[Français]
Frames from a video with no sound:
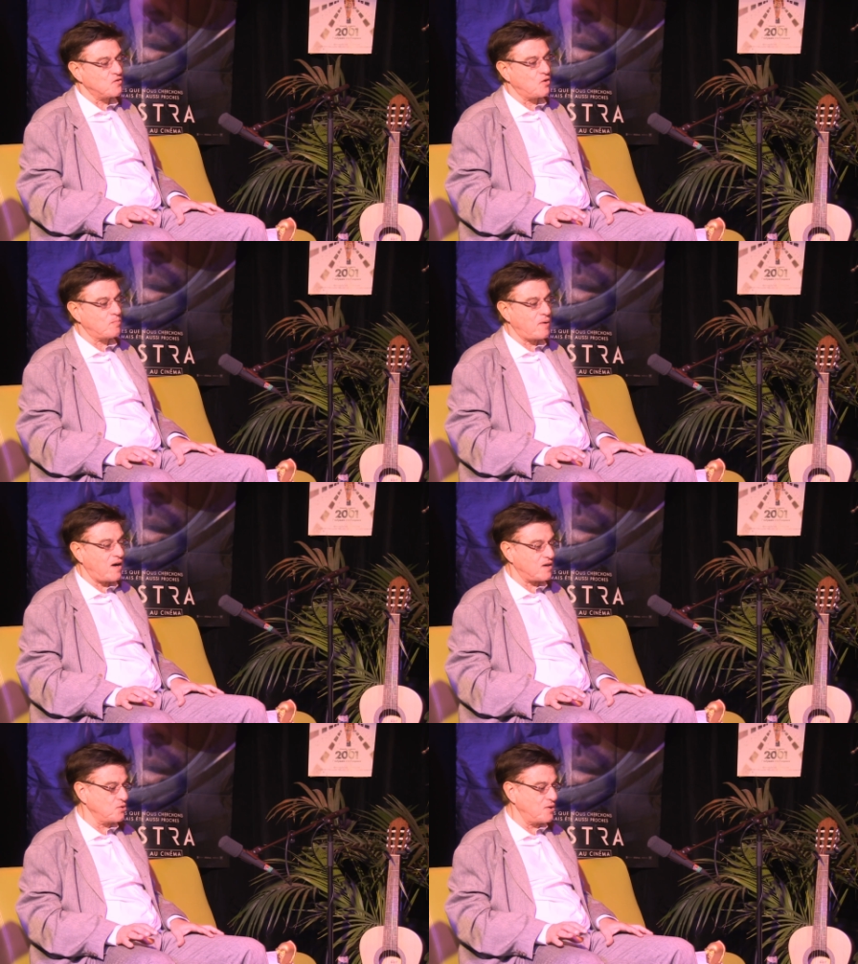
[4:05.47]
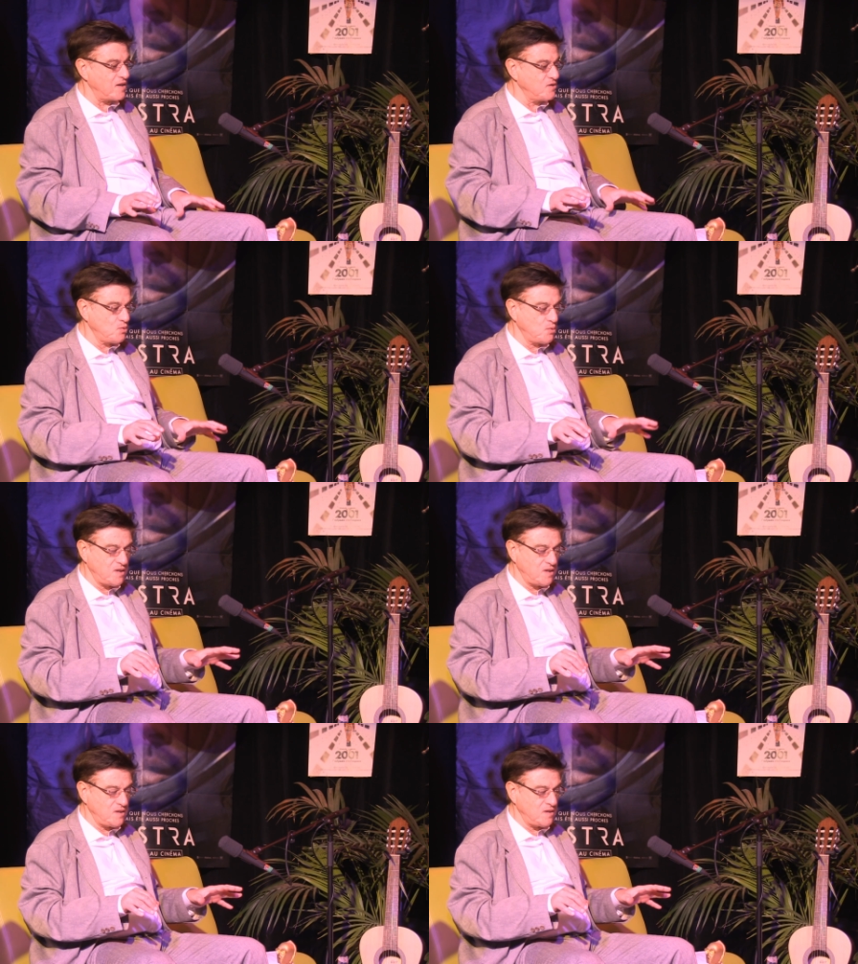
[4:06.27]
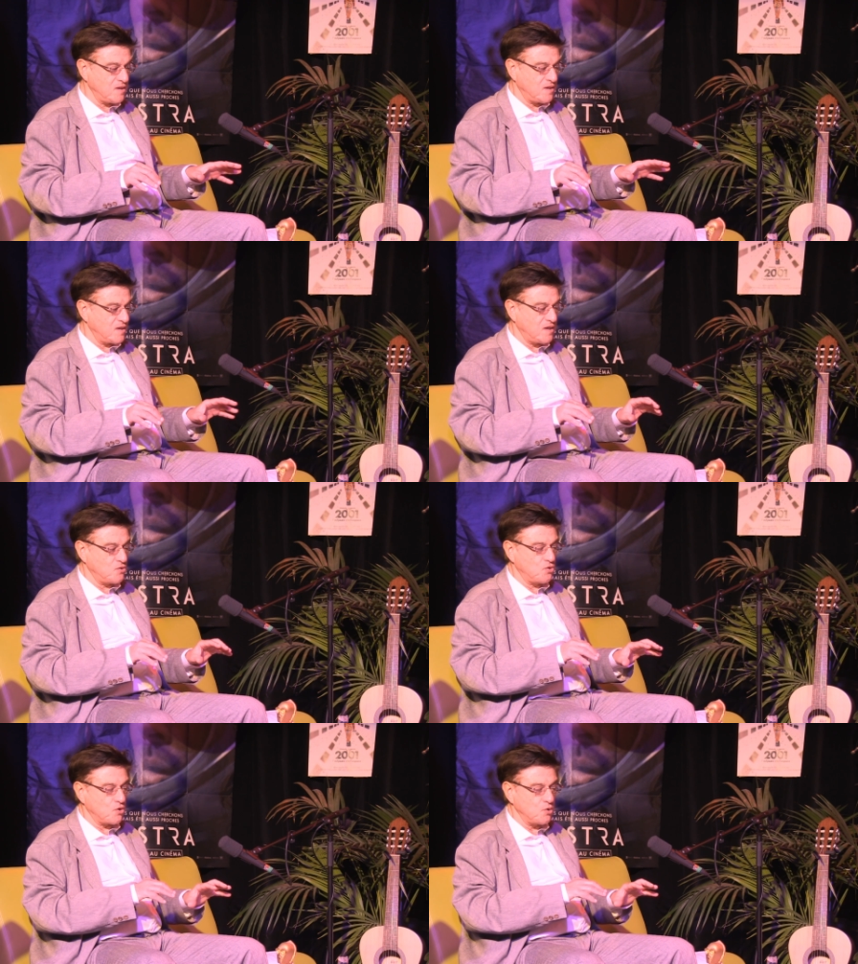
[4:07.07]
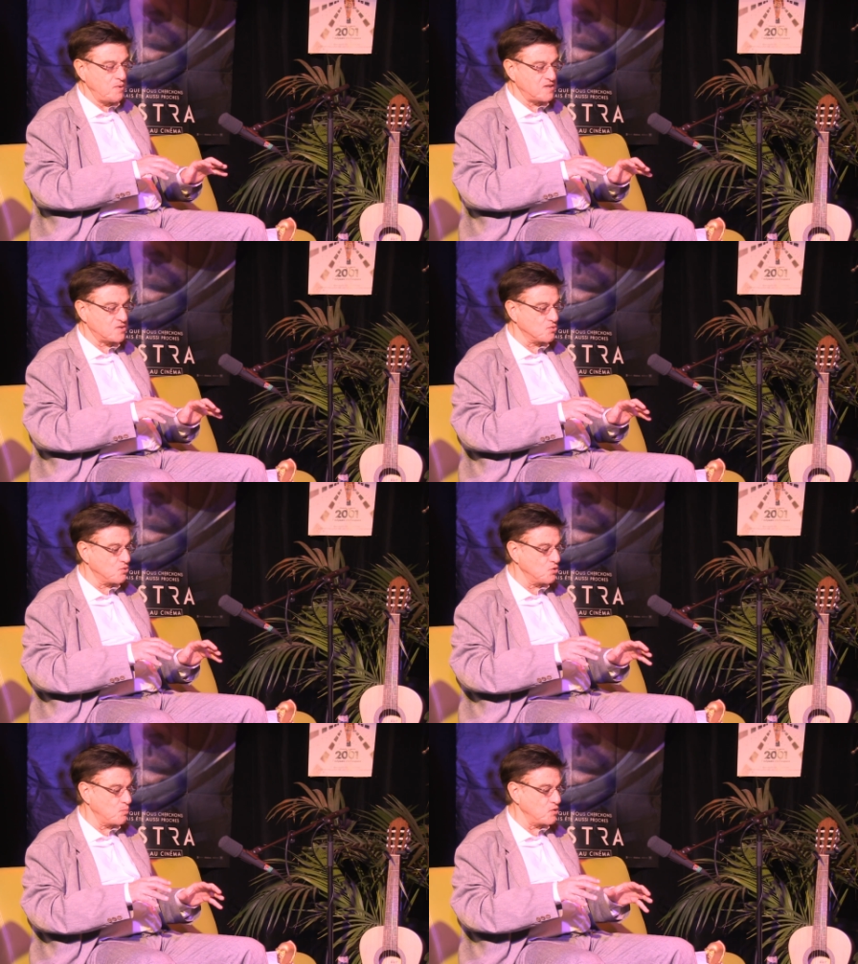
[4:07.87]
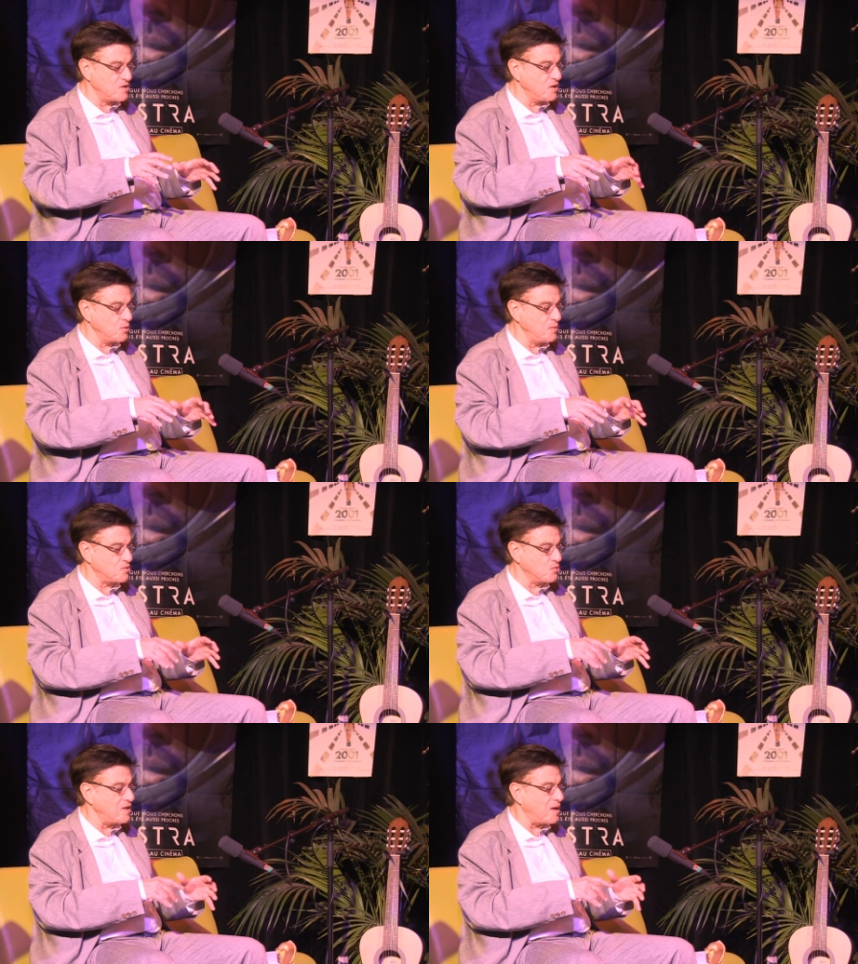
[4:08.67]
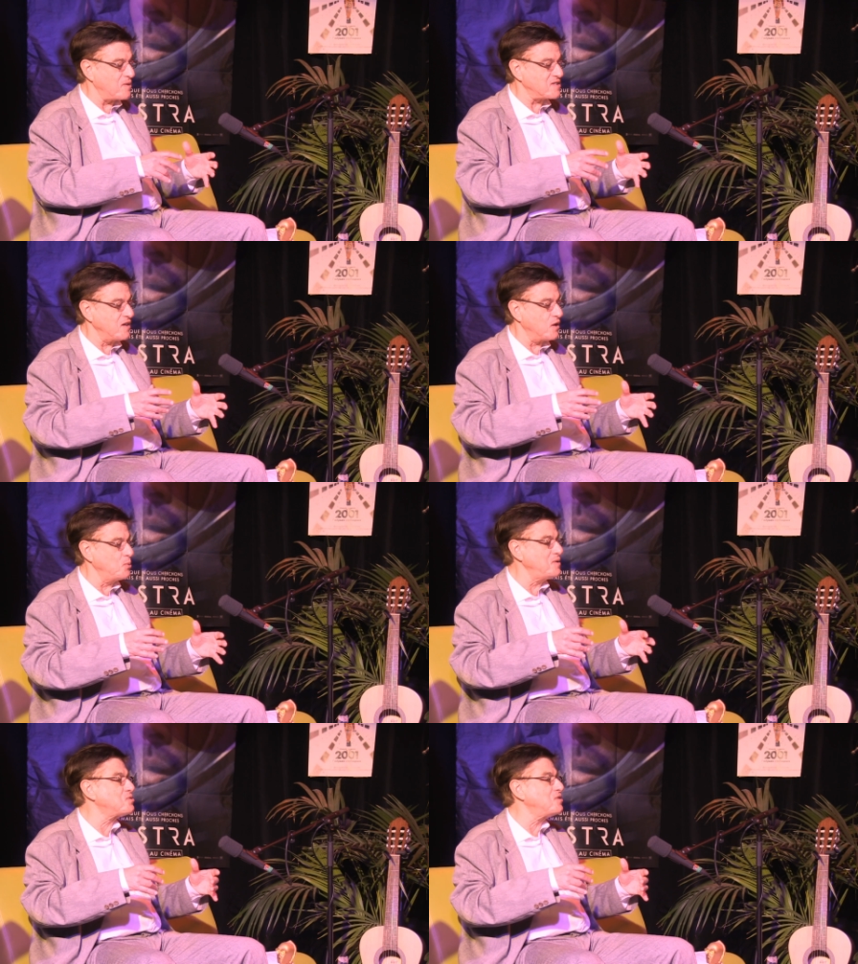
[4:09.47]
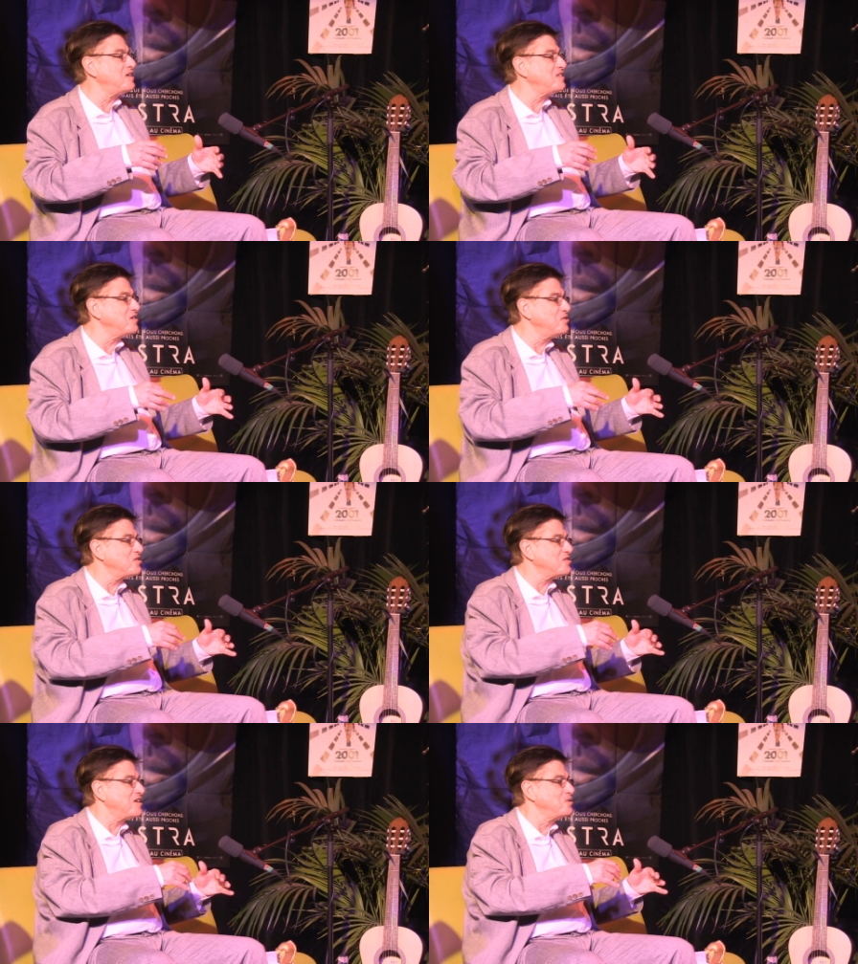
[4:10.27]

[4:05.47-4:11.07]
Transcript: On part de la nuit, et de ruisseaux, de petits ruisseaux, il appelle ça des ruisselets d'ailleurs, dans